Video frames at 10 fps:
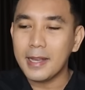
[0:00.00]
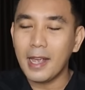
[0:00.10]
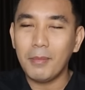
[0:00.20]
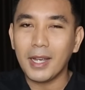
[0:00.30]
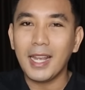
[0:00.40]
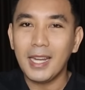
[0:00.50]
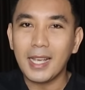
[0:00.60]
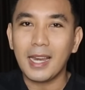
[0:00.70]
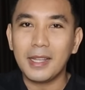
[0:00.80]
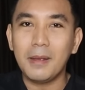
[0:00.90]
Yang
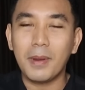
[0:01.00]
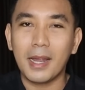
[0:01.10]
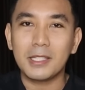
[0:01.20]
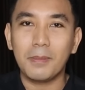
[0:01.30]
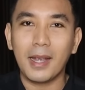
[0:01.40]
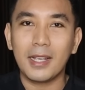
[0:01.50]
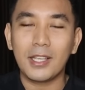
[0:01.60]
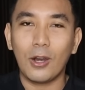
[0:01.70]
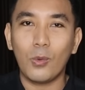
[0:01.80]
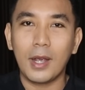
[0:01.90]
menginginkan Gibran sebagai
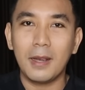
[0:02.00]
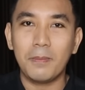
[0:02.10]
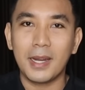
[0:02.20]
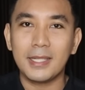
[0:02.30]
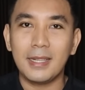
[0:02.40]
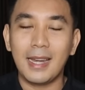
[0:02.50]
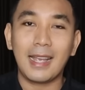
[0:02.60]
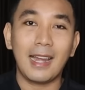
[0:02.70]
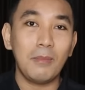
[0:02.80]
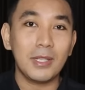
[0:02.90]
calon wakil presiden,
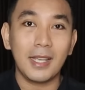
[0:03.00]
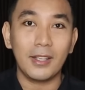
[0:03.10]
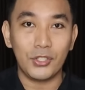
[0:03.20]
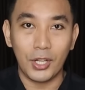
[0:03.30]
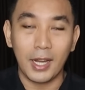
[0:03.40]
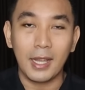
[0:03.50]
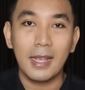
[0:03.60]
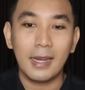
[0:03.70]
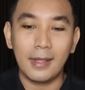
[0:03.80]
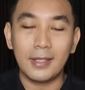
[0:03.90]
kalian bisa cek
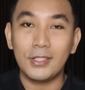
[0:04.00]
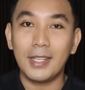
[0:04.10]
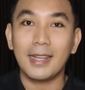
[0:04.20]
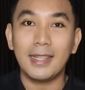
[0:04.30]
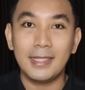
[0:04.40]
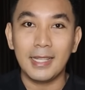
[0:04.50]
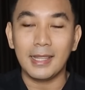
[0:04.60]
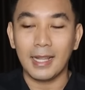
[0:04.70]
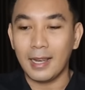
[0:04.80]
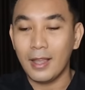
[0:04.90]
di jejak
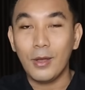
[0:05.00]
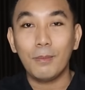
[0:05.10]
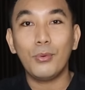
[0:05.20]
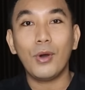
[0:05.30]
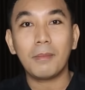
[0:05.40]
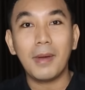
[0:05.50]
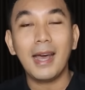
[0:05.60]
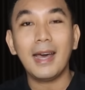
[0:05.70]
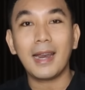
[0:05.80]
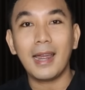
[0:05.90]
digital, Puan
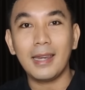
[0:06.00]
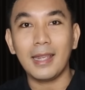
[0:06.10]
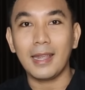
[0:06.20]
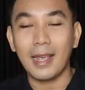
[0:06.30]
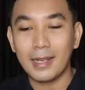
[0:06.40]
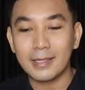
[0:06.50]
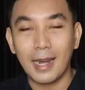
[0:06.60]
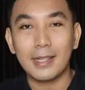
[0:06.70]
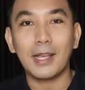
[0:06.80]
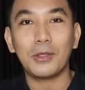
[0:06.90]
Maharani ya,
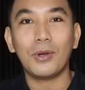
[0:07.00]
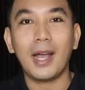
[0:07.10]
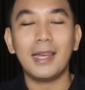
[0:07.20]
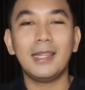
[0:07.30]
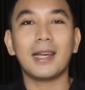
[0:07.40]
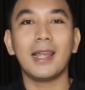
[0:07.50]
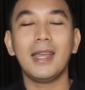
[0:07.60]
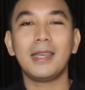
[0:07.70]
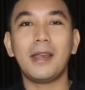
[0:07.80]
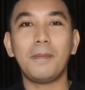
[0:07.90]
salah satu kader
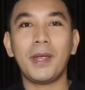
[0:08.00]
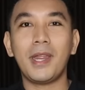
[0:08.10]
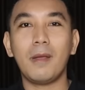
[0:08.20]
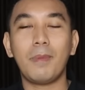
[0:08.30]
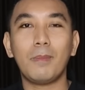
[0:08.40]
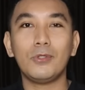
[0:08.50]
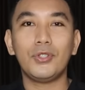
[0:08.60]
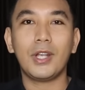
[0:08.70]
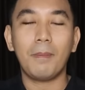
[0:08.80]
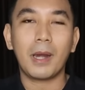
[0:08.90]
dari PDIP pun
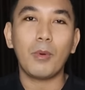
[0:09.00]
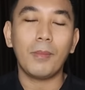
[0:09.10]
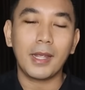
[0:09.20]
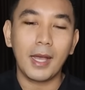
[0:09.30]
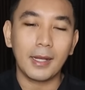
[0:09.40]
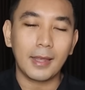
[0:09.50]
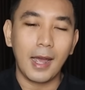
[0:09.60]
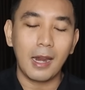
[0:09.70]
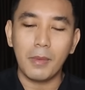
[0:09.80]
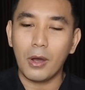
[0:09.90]
juga pernah memberikan
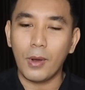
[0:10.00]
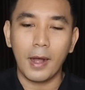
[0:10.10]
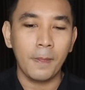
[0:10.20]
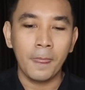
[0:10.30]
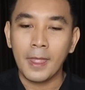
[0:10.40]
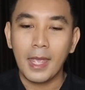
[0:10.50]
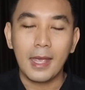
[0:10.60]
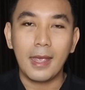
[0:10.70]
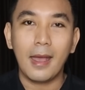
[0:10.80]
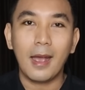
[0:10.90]
keterangan bahwa
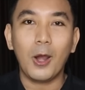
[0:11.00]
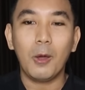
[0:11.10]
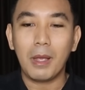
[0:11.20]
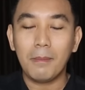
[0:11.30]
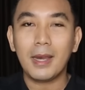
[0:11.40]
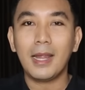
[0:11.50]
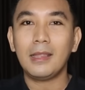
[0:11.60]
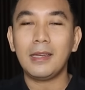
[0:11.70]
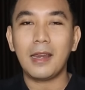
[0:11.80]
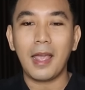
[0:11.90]
ya kalau memang
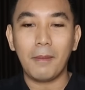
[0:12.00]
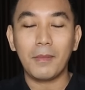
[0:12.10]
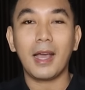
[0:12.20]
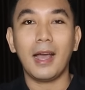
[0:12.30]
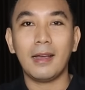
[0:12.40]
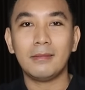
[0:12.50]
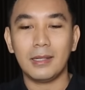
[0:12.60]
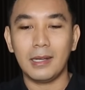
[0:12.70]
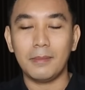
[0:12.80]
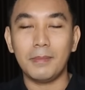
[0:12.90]
nanti dari MK uh,
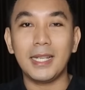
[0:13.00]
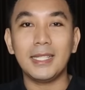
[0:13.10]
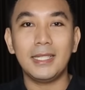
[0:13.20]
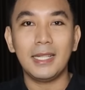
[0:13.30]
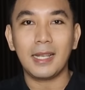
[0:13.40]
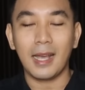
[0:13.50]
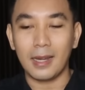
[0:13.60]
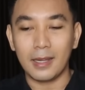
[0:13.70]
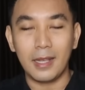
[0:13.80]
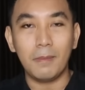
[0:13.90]
eh,
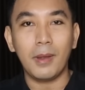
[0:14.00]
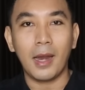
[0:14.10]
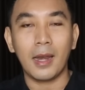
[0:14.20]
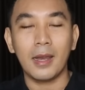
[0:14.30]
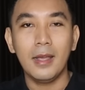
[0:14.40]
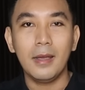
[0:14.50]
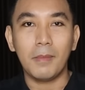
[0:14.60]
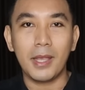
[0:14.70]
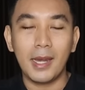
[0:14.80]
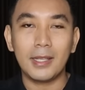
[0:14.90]
mengizinkan Gibran
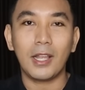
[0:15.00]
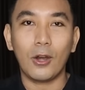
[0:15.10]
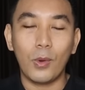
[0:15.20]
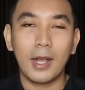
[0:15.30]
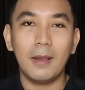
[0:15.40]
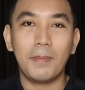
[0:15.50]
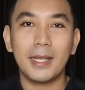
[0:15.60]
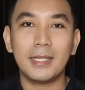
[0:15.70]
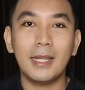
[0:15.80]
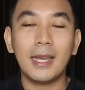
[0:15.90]
menjadi calon wakil
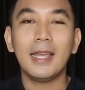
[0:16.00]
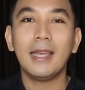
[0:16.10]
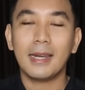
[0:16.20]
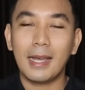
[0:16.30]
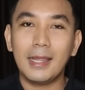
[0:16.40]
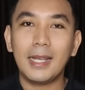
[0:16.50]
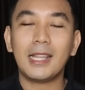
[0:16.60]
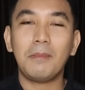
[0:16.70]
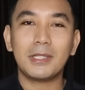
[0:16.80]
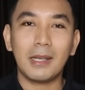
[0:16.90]
presiden, nanti
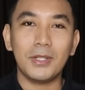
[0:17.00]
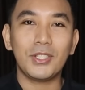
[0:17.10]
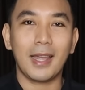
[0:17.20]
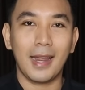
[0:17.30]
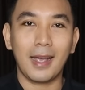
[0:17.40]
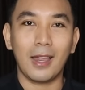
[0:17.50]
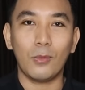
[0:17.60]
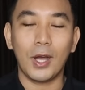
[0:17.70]
kita bisa bicarakan.